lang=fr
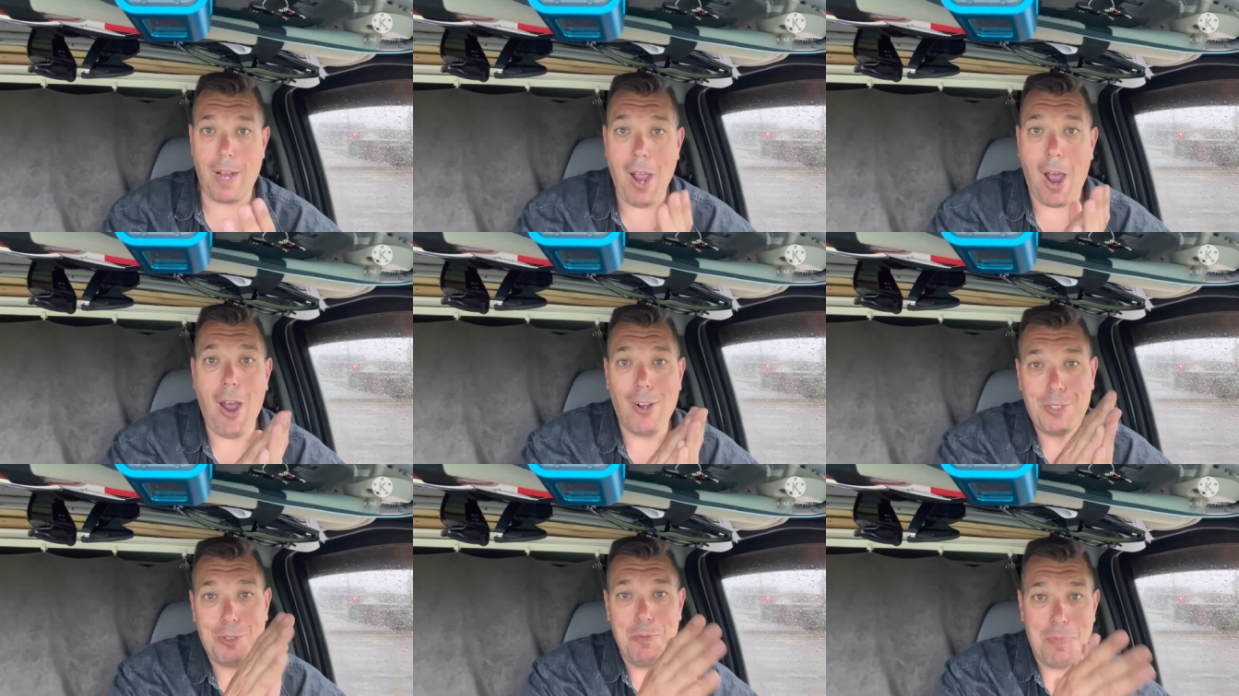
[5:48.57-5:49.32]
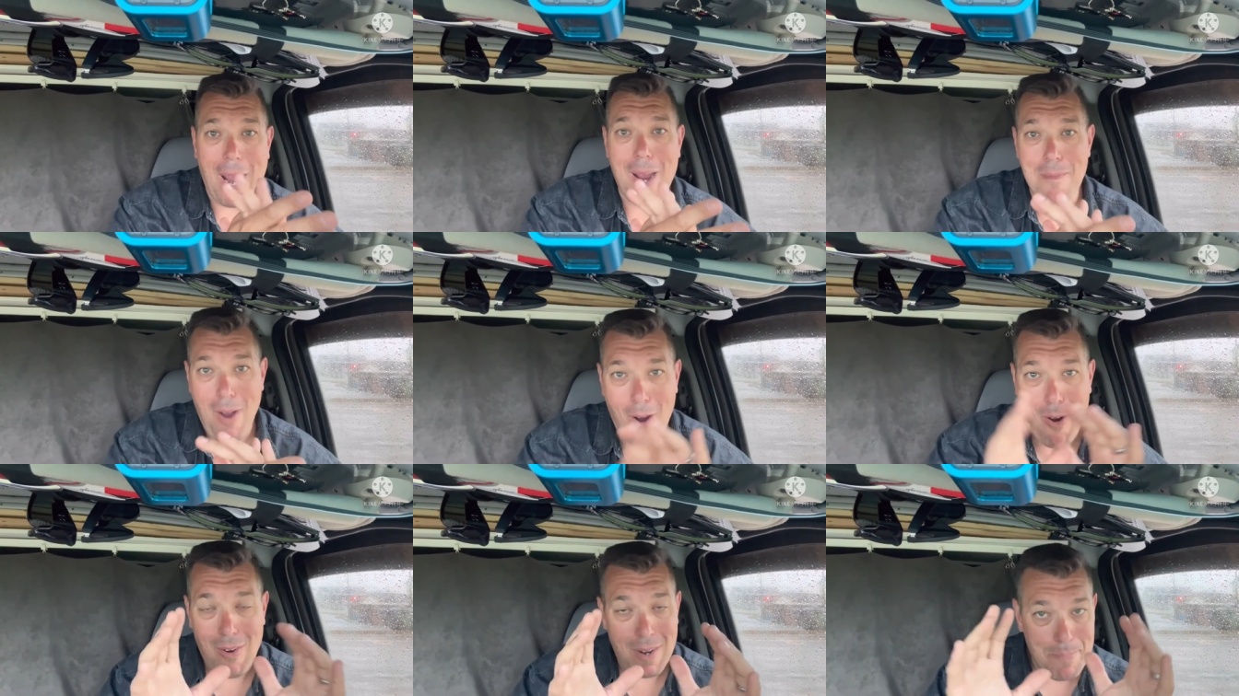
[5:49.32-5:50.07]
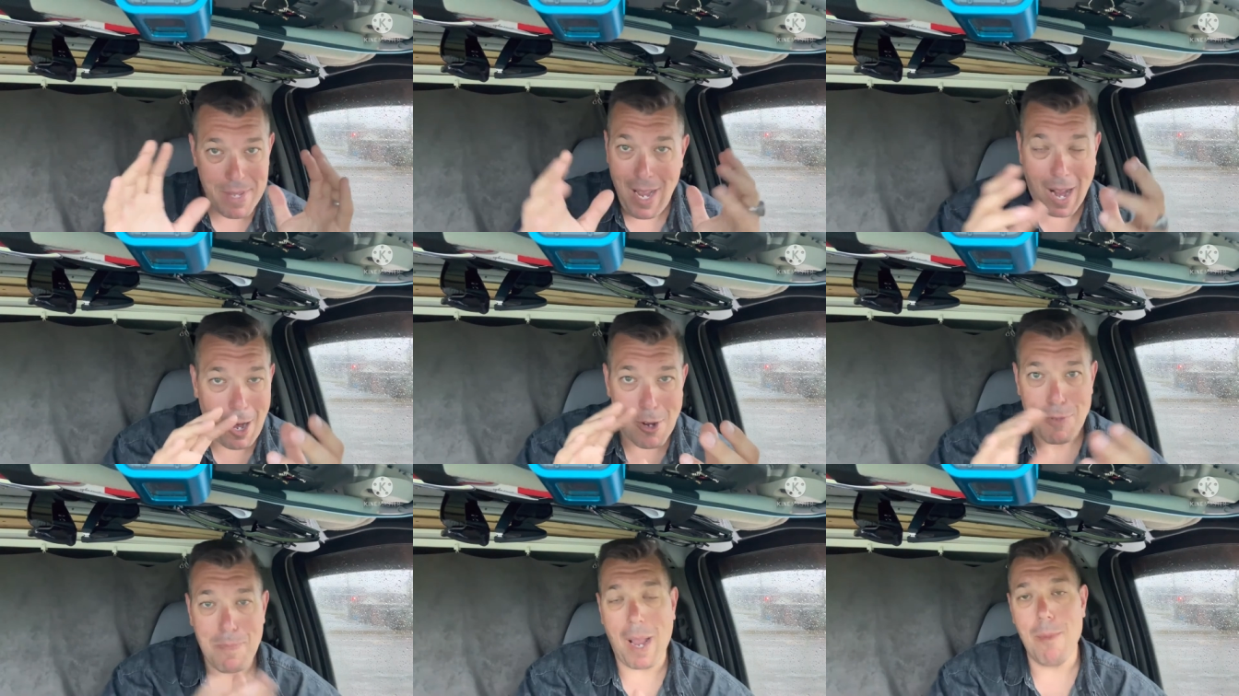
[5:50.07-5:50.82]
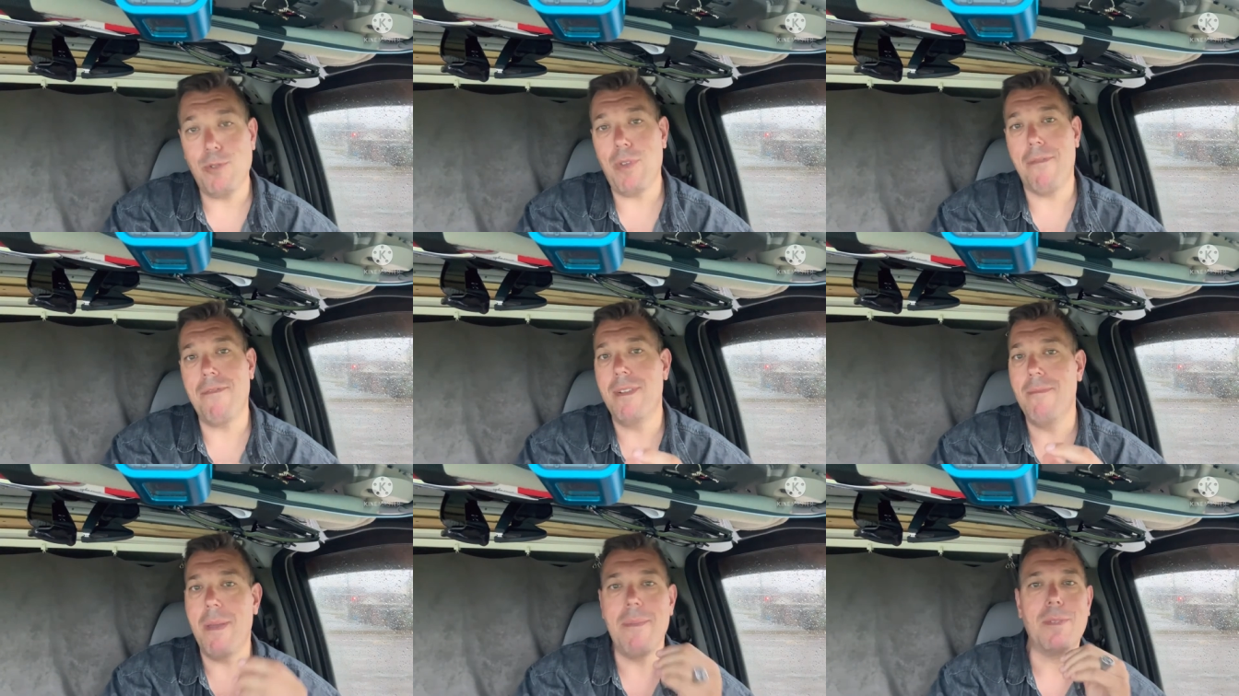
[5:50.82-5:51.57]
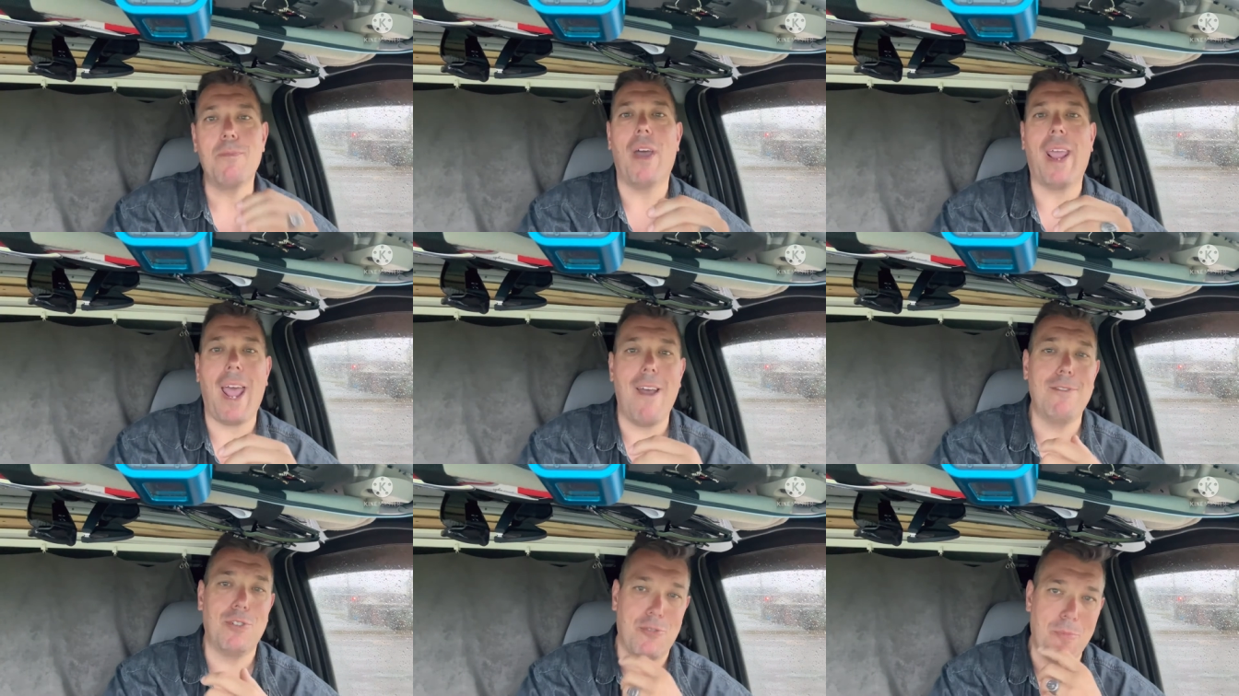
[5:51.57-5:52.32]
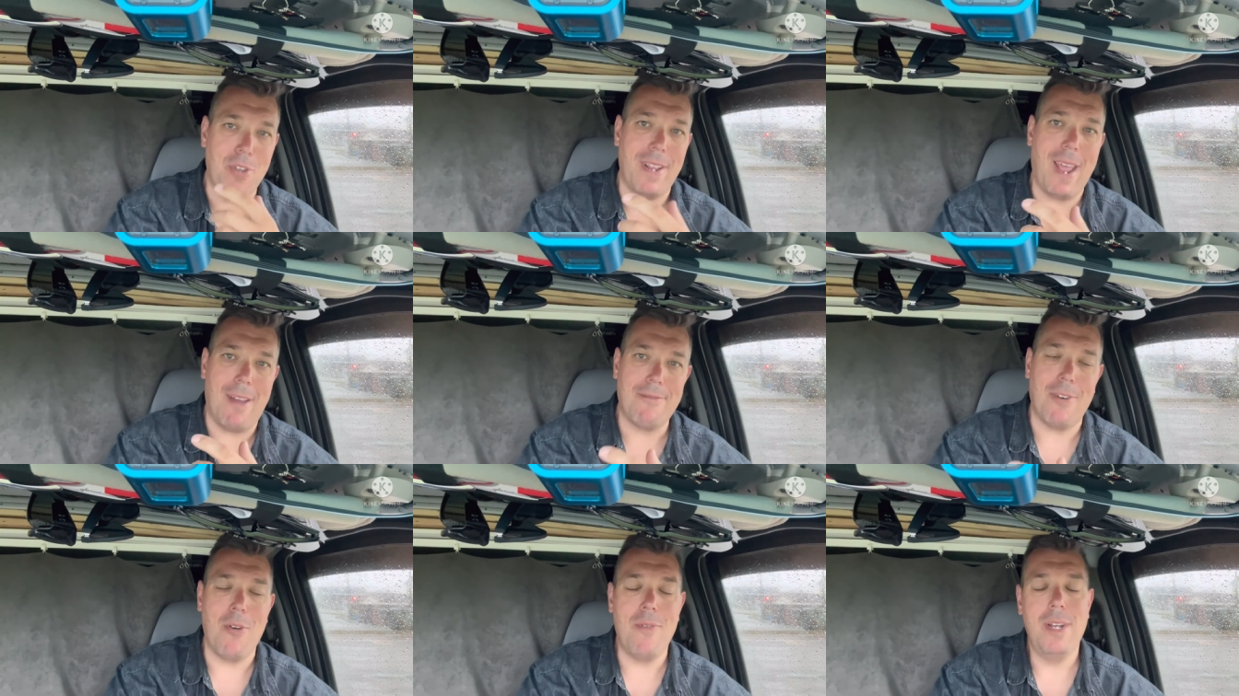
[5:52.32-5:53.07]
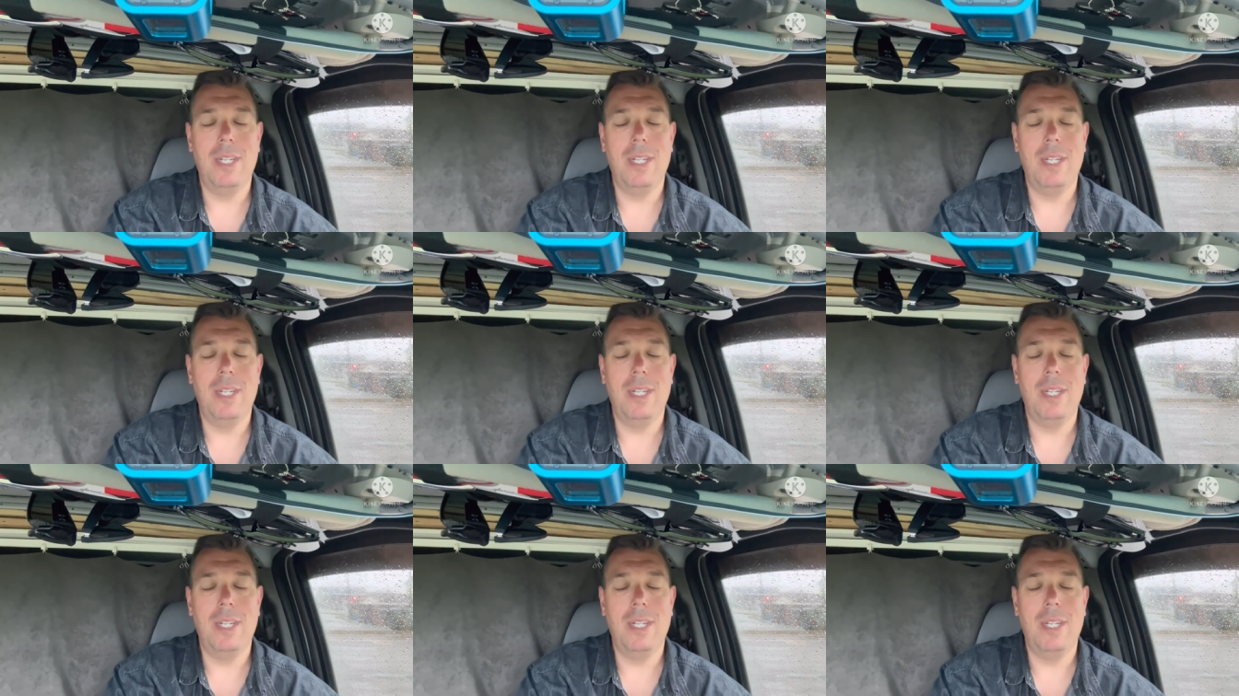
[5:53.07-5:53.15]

encore super bon, puis encore super habitué à filmer, mais c'est pas grave, je vais me donner à fond.